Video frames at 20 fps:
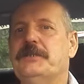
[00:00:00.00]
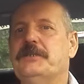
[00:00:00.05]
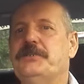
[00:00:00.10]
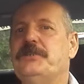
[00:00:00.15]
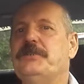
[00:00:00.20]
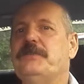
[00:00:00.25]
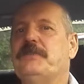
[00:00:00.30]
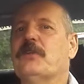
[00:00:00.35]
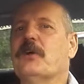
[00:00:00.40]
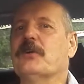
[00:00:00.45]

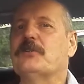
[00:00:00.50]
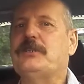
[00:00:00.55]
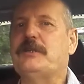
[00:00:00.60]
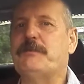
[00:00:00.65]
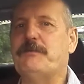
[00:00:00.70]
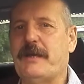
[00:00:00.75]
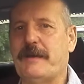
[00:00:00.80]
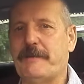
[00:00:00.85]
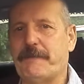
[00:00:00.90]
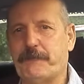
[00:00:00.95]
Dziś w
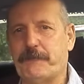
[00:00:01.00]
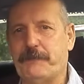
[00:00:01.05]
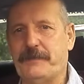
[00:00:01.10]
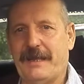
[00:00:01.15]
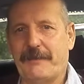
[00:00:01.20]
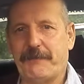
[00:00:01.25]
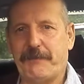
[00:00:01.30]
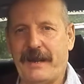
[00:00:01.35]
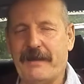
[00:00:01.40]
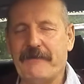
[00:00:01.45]
nocy
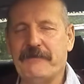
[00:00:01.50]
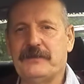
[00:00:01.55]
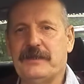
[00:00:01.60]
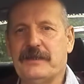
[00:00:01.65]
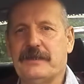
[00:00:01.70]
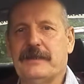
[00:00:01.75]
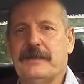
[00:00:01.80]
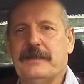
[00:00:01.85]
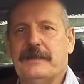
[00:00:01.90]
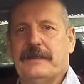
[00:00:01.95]
miałem
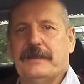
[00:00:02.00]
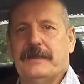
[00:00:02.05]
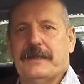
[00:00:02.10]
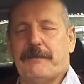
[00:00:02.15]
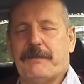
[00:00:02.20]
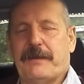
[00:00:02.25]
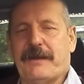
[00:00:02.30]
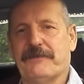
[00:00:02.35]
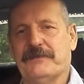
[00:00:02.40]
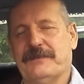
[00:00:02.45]
naprawdę,
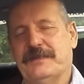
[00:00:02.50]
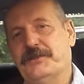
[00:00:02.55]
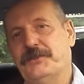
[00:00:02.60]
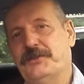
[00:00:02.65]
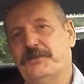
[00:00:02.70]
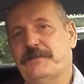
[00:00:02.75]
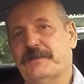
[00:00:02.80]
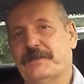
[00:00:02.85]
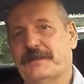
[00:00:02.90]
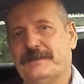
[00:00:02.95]
naprawdę
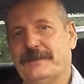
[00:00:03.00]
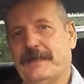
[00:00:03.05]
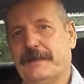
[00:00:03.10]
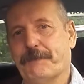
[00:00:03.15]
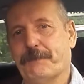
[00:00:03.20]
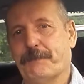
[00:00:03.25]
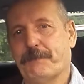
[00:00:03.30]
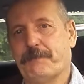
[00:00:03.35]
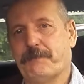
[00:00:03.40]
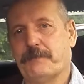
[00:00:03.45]
dziwny
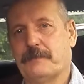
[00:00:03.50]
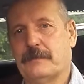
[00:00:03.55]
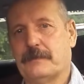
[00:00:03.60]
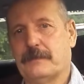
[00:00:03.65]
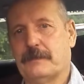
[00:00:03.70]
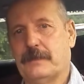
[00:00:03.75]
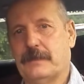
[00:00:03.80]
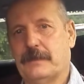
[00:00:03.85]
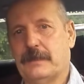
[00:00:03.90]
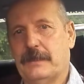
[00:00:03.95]
sen.
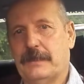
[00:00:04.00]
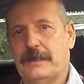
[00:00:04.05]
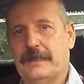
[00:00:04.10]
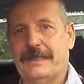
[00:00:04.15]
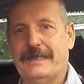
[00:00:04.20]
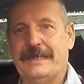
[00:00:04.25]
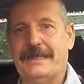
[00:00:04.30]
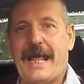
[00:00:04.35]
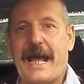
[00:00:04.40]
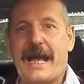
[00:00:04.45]

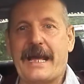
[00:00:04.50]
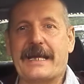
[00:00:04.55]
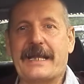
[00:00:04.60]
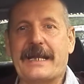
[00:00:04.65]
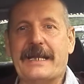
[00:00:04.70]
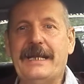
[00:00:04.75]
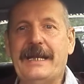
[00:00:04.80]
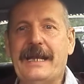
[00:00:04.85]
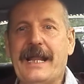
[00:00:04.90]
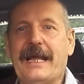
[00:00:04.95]
Na
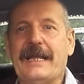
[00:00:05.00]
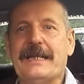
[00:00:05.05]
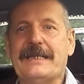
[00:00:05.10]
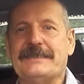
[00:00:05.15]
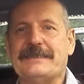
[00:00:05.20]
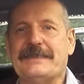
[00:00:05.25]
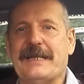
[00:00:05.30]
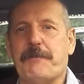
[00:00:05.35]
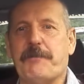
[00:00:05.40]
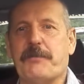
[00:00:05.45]
grilla
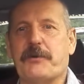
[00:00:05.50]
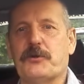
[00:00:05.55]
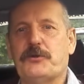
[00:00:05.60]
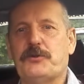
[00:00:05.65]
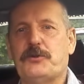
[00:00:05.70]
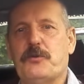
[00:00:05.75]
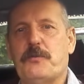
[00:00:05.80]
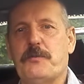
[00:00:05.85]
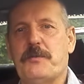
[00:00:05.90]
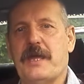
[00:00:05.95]

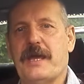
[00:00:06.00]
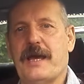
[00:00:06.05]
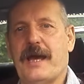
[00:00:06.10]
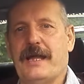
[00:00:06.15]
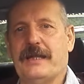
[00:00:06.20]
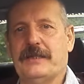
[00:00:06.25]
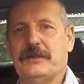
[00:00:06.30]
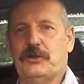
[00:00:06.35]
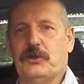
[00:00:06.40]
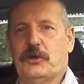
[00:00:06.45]
zaprosił mnie
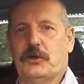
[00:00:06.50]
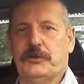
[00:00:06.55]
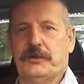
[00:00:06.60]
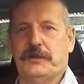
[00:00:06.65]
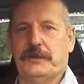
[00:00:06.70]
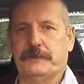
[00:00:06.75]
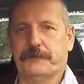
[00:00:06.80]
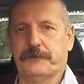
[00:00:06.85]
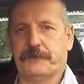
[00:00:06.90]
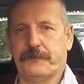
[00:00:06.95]
Antoni.